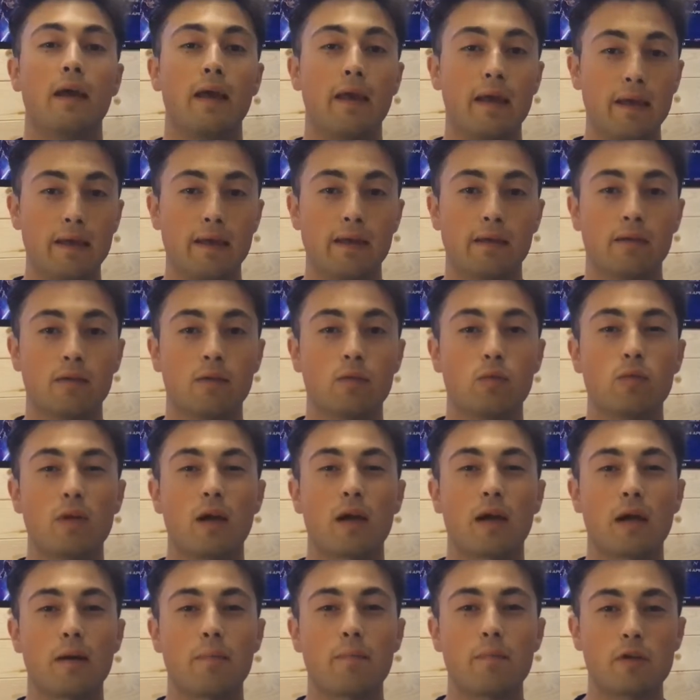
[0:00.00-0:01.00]
e
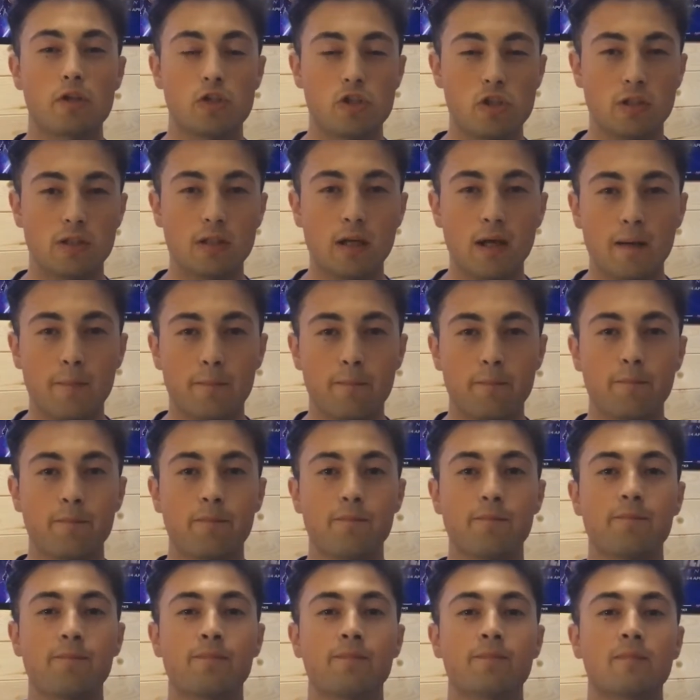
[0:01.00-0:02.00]
una capacità
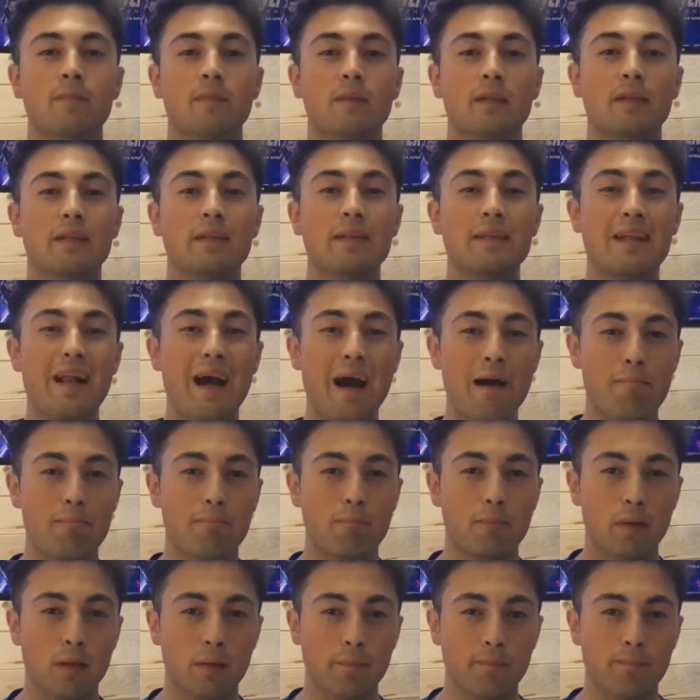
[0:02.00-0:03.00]
di
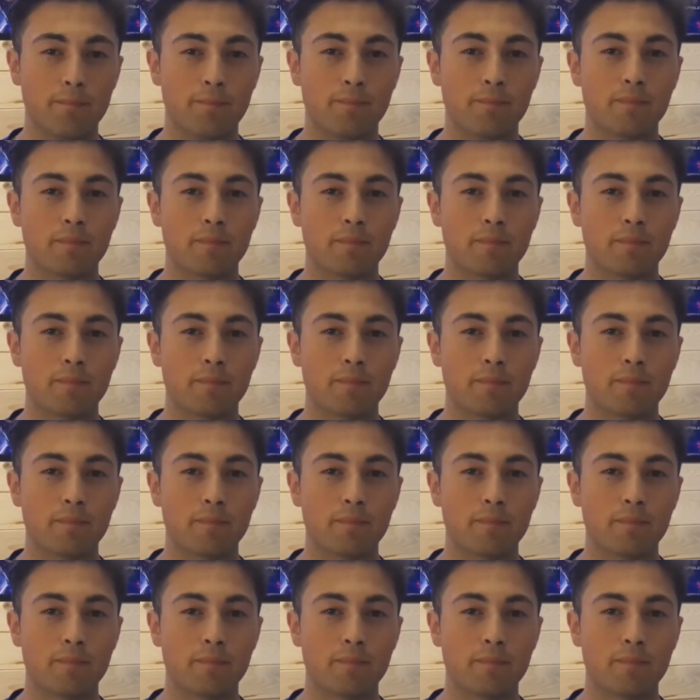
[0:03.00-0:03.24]
RAM